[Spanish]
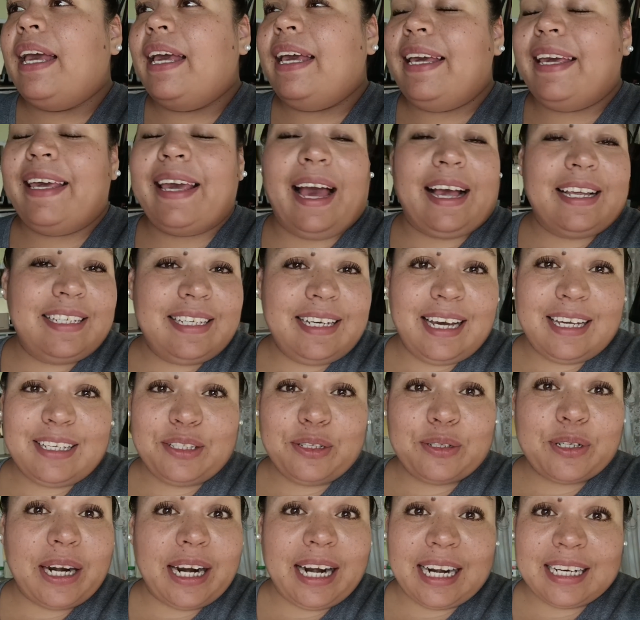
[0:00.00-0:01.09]
Y ya, chicas,
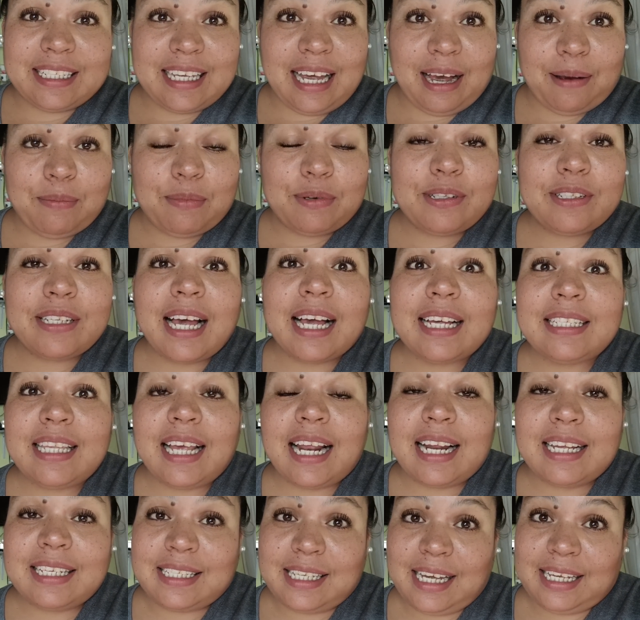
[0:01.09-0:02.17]
nos regresamos
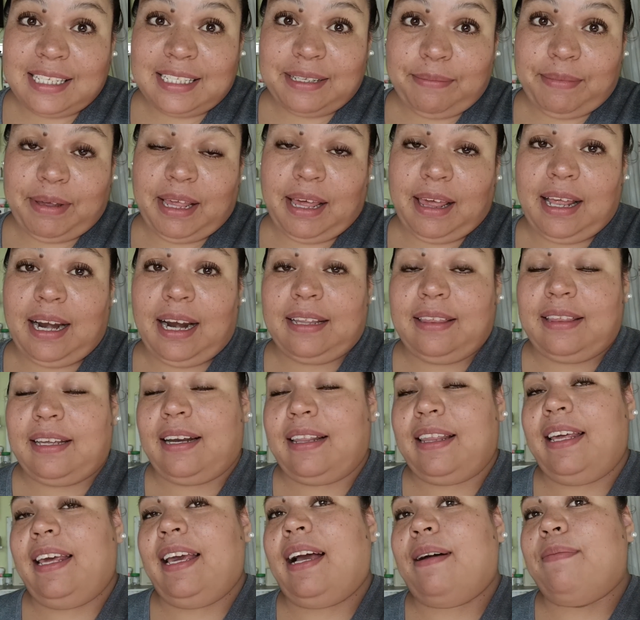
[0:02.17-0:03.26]
hasta las seis y media de la
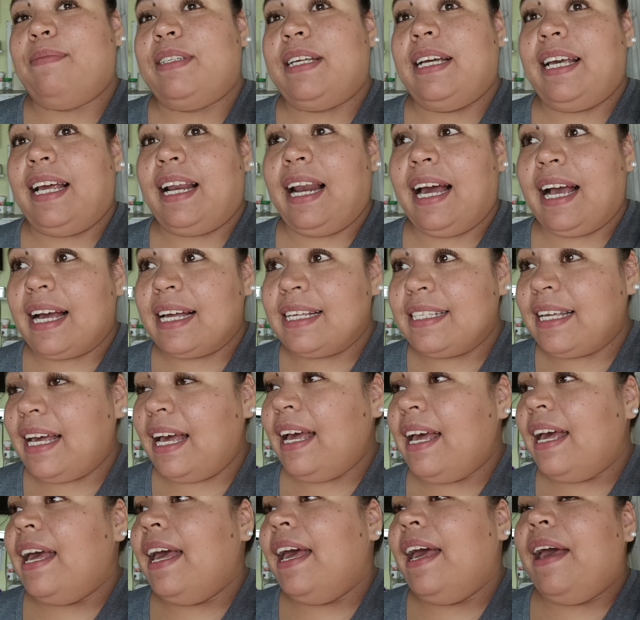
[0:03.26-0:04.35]
tarde. Llegamos aquí a la casa.
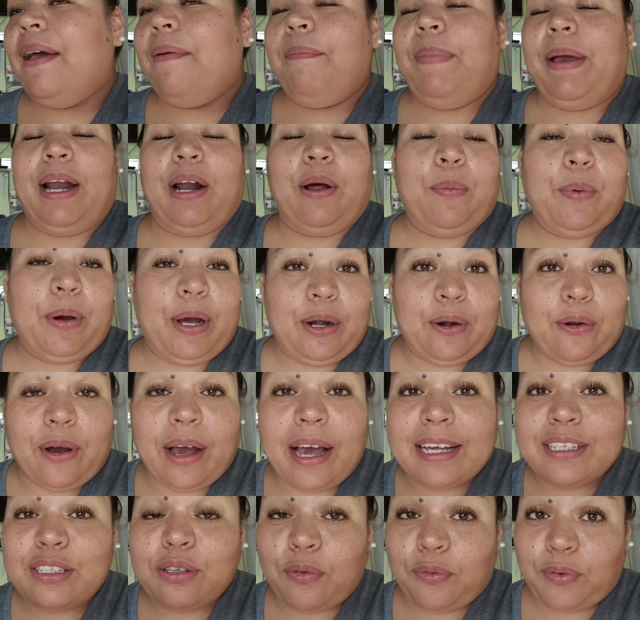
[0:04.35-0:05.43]
Pero bueno,
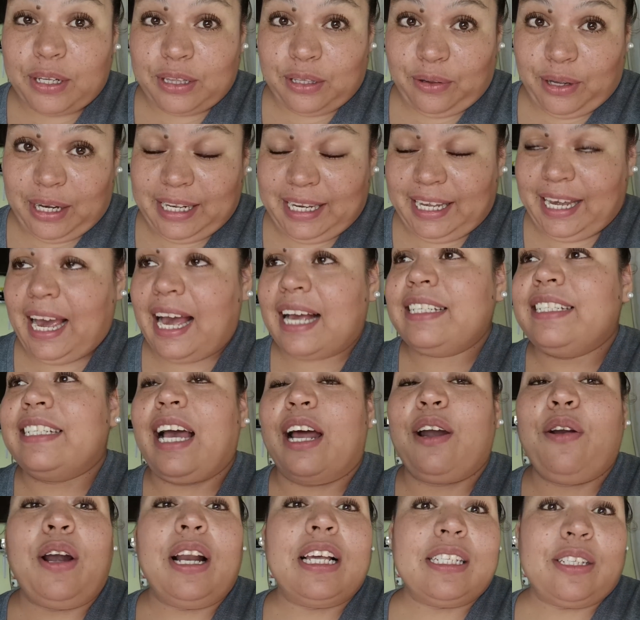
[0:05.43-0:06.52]
eso fue todo el día.
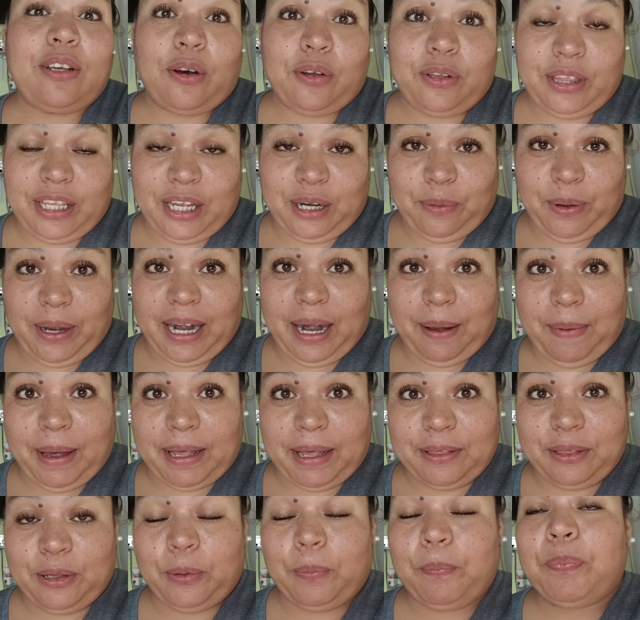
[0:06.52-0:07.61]
Ya no les continué
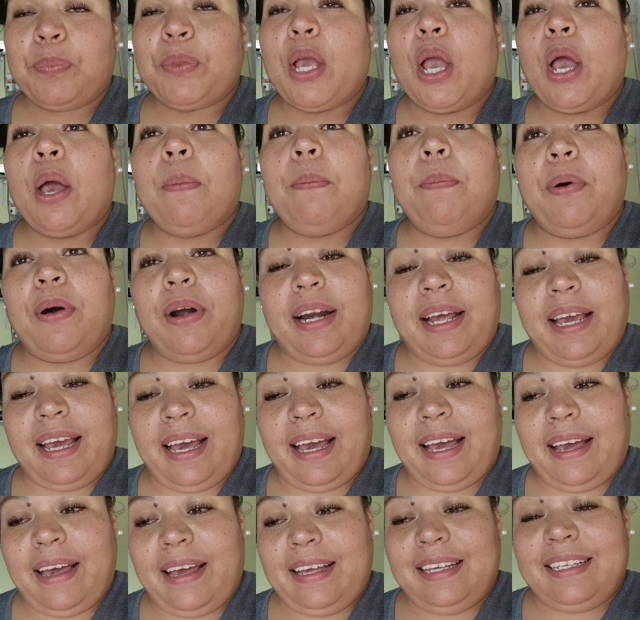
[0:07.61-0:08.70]
grabando
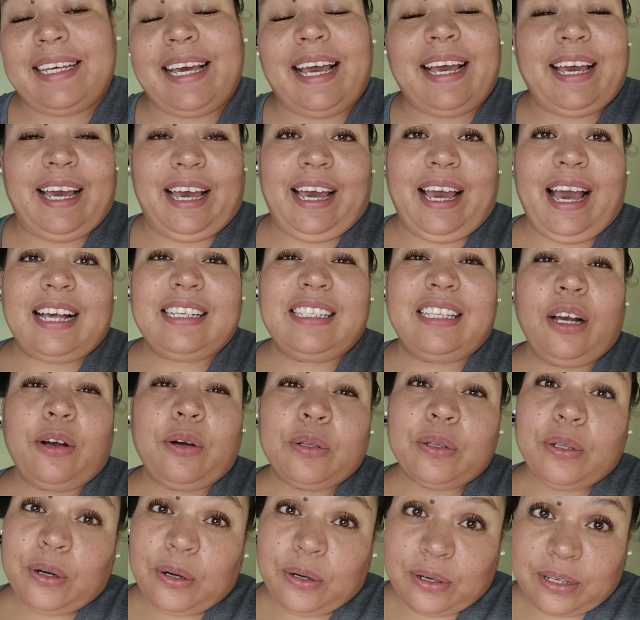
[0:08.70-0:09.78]
porque llegué hasta
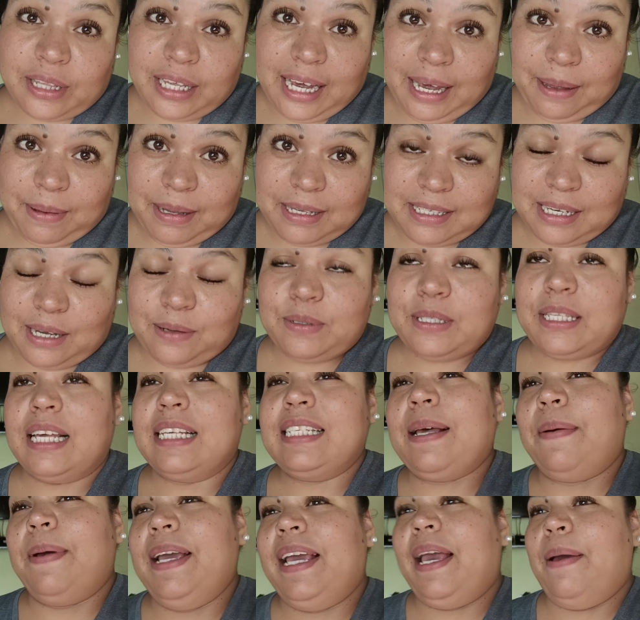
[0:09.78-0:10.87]
con dolor de cabeza.
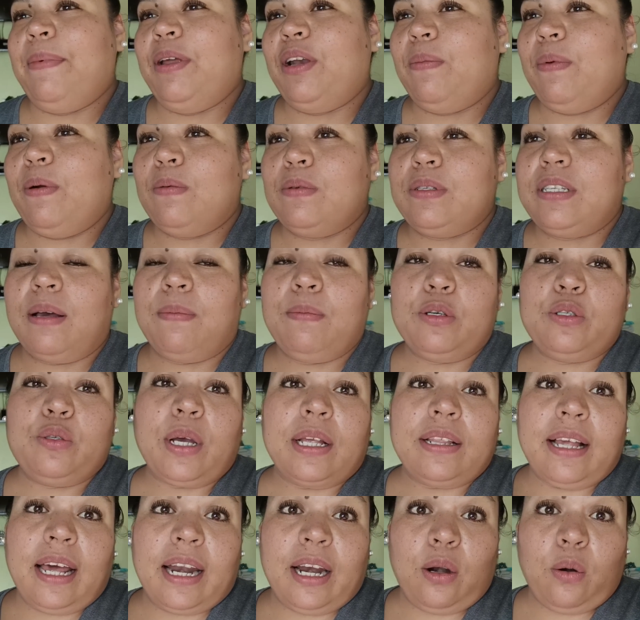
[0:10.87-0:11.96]
Ustedes saben que a mí no me gusta
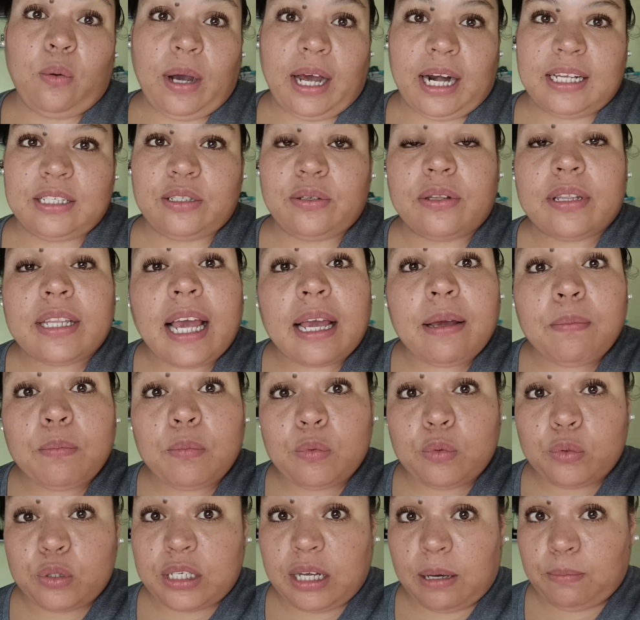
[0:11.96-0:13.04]
mucho andar en lugares donde hay
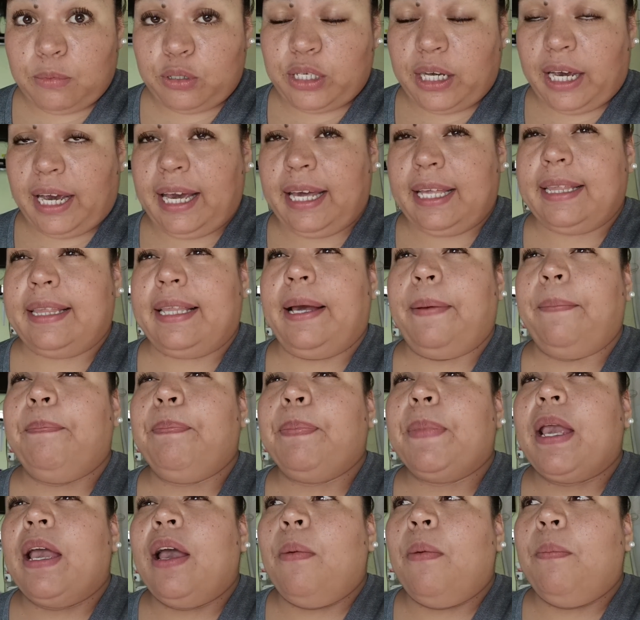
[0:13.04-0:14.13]
mucha, mucha gente,
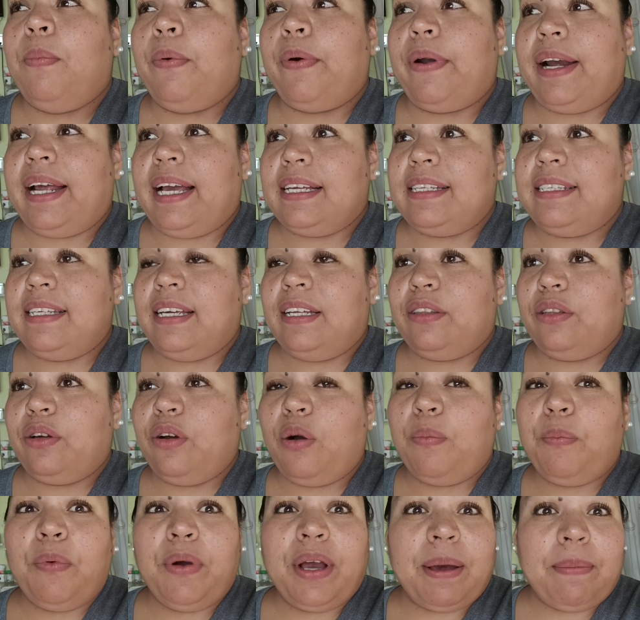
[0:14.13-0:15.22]
porque siento
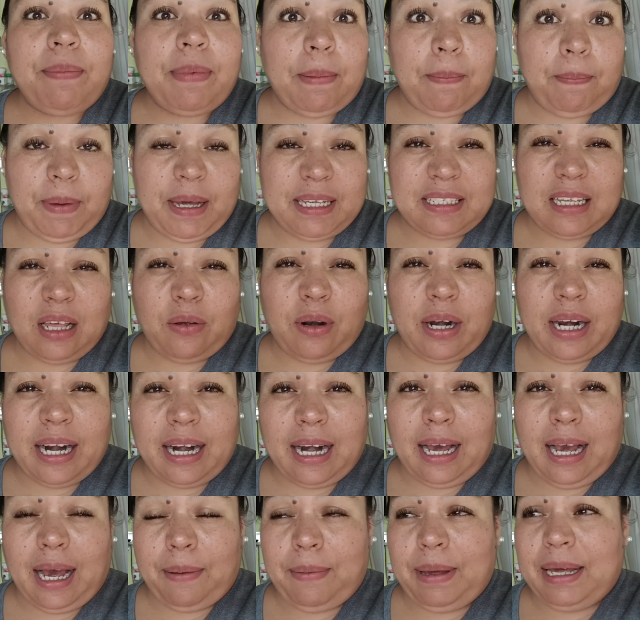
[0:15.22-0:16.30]
como que me empieza a doler
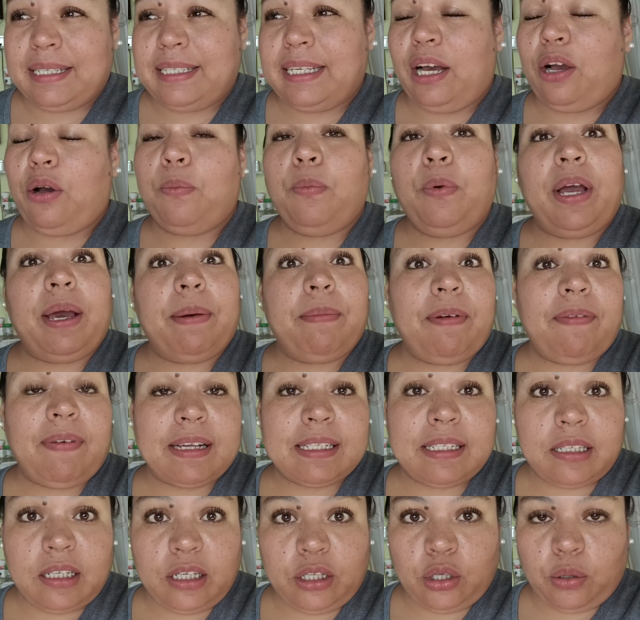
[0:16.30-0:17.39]
la cabeza, como que me
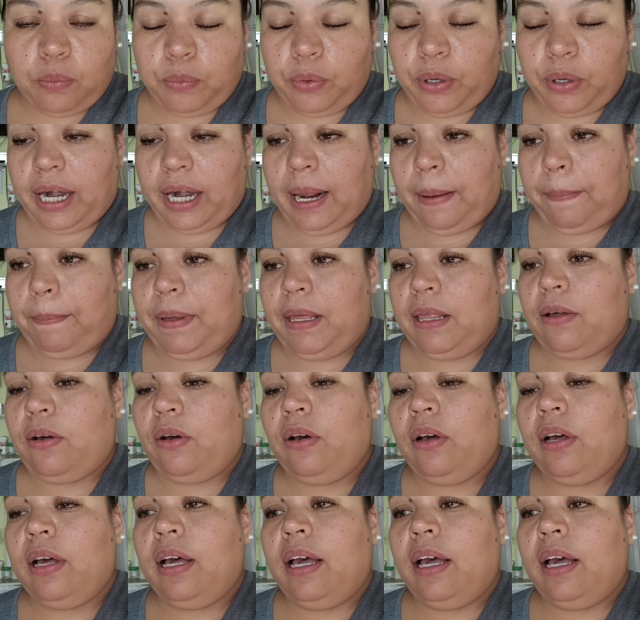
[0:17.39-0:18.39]
fastidio rápido.